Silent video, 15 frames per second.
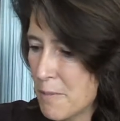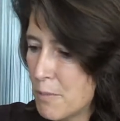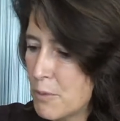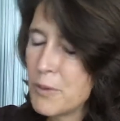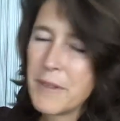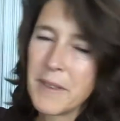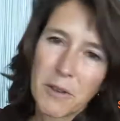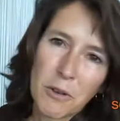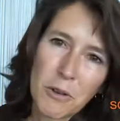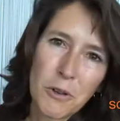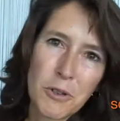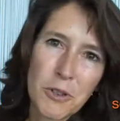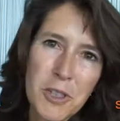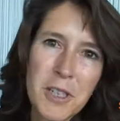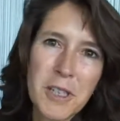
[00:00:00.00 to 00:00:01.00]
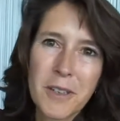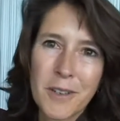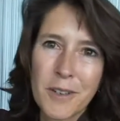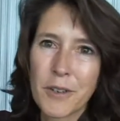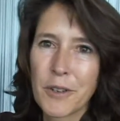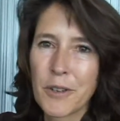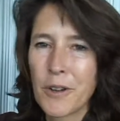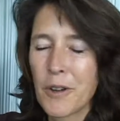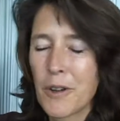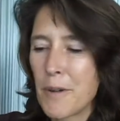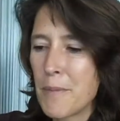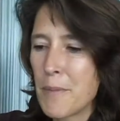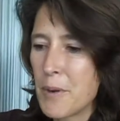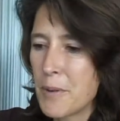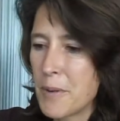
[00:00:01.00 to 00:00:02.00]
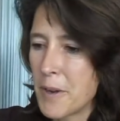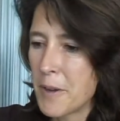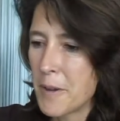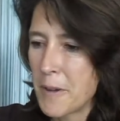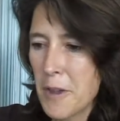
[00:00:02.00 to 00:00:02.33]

plus écologique, euh, comment